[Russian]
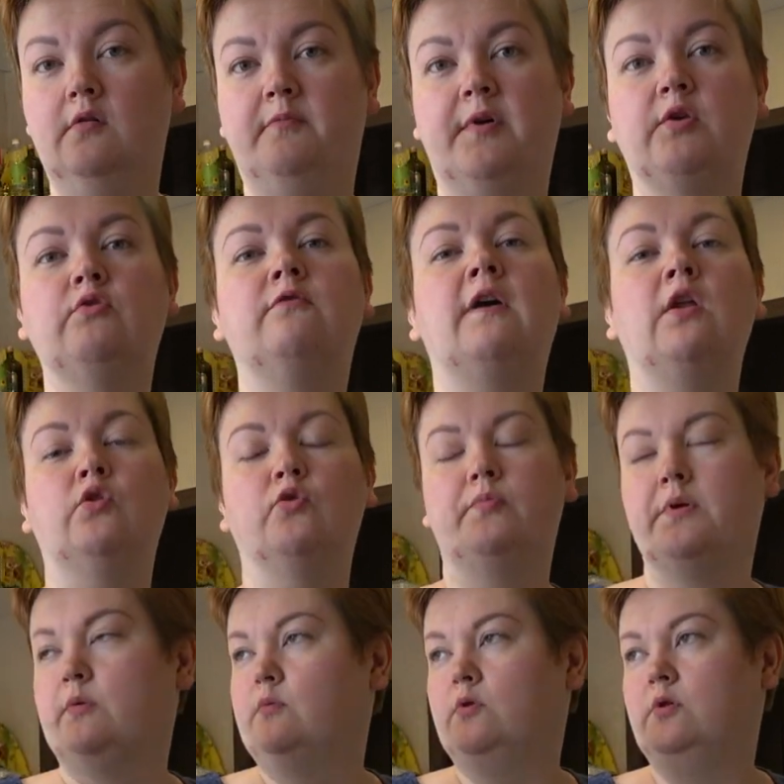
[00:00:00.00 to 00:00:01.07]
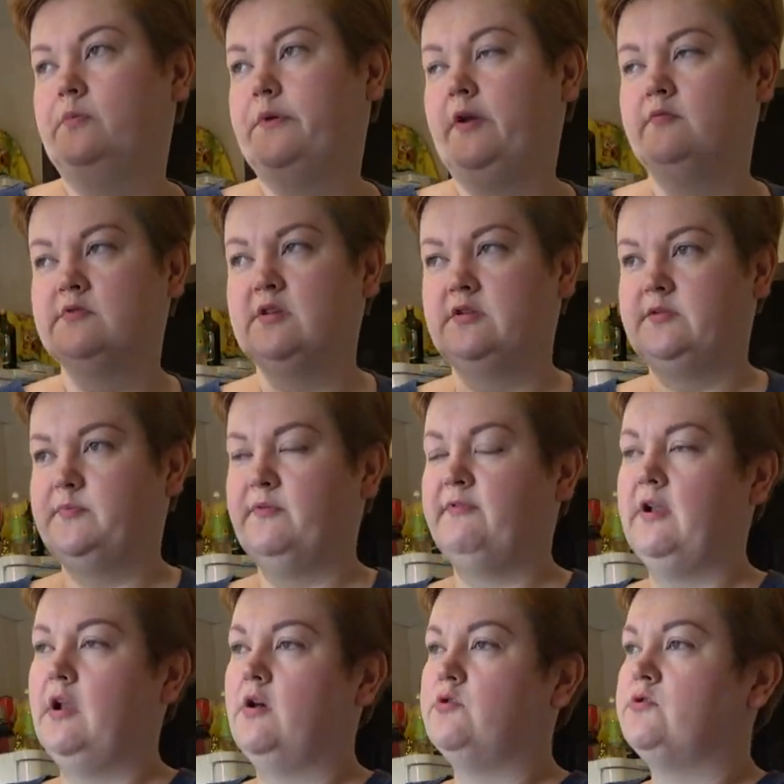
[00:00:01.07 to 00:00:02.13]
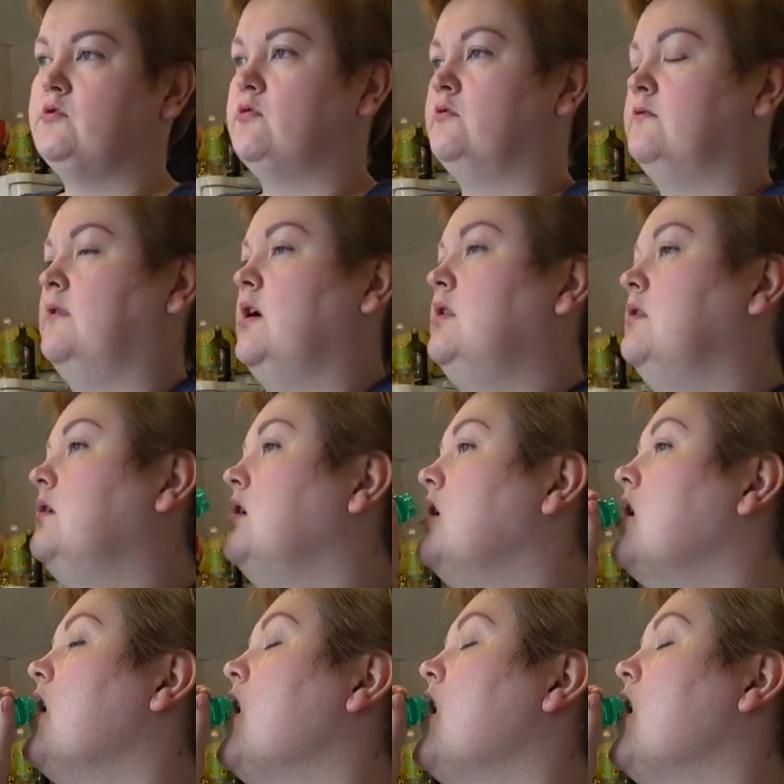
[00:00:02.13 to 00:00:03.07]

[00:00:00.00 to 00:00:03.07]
Пойду в ванну прям, прям, знаете, поваляюсь сегодня в ванной.